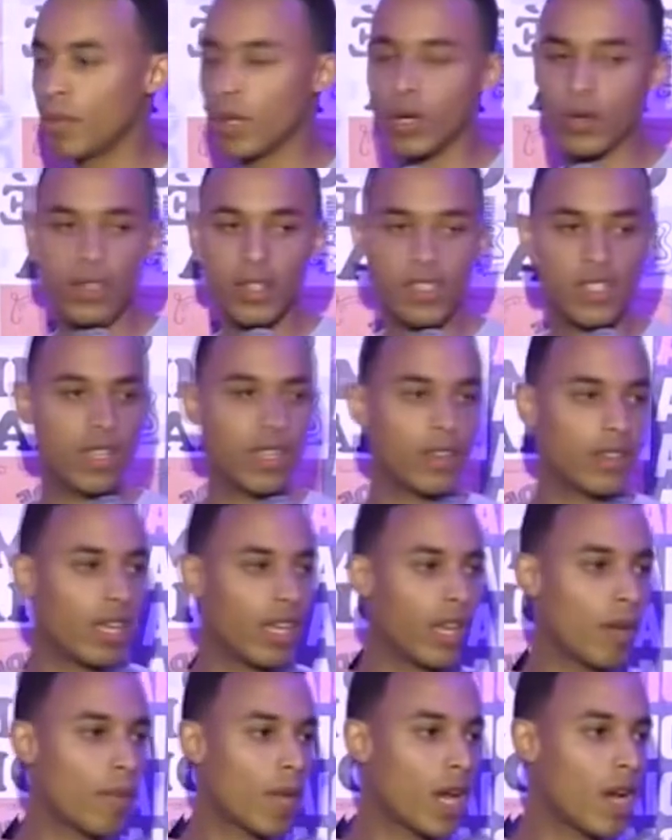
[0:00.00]
a pior coisa que
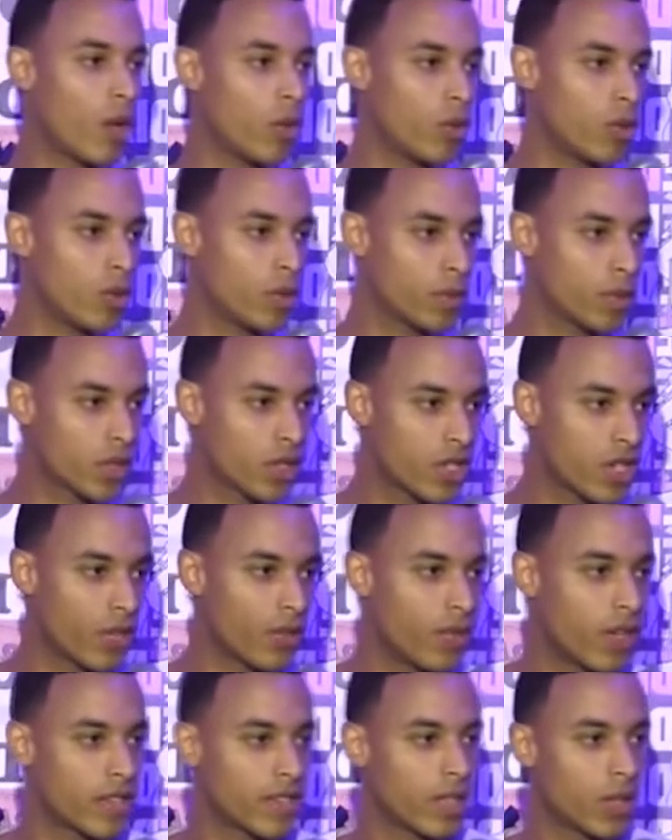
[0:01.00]
tem é pegar um ônibus que já
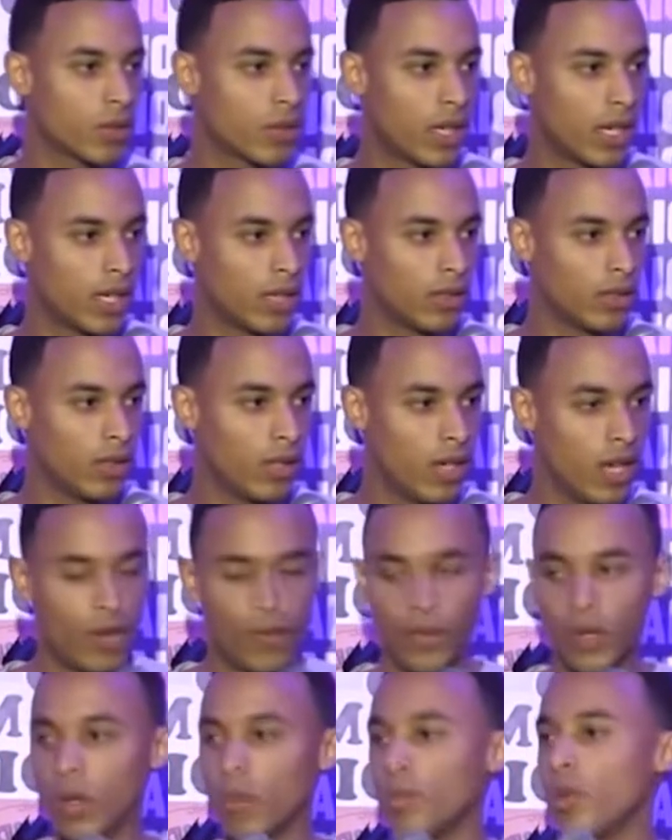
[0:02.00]
foi assaltado. Ele
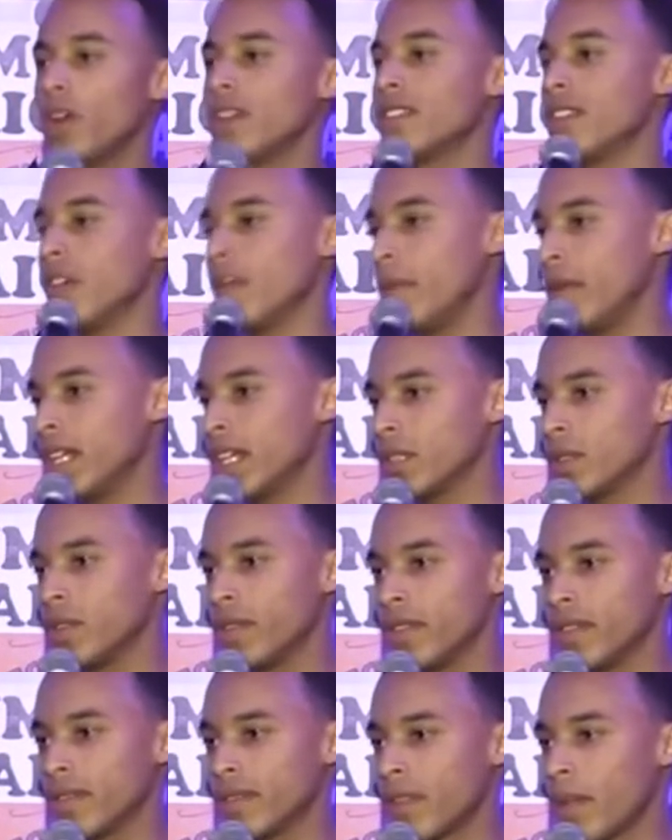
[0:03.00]
falou, pois é, bem na sua
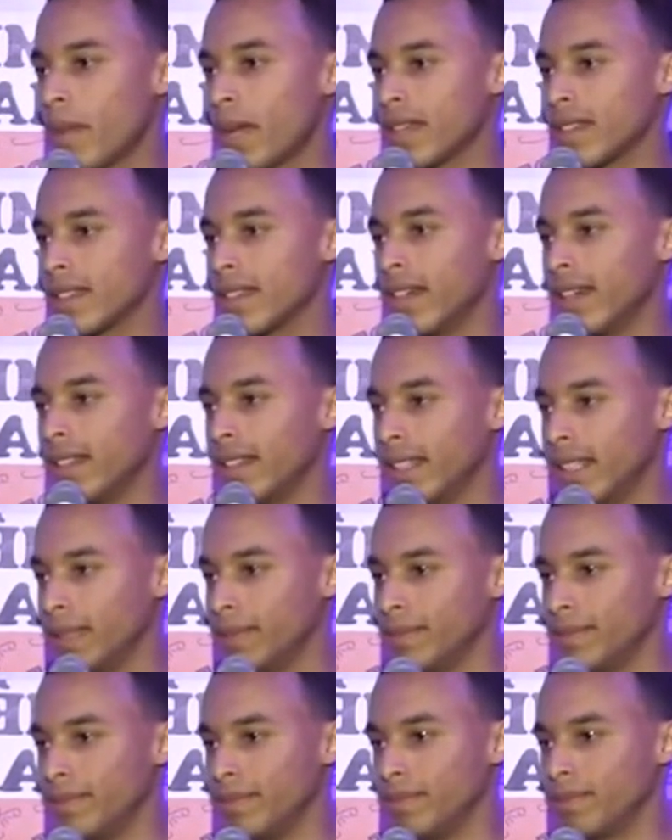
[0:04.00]
vez não tem mais nada, né?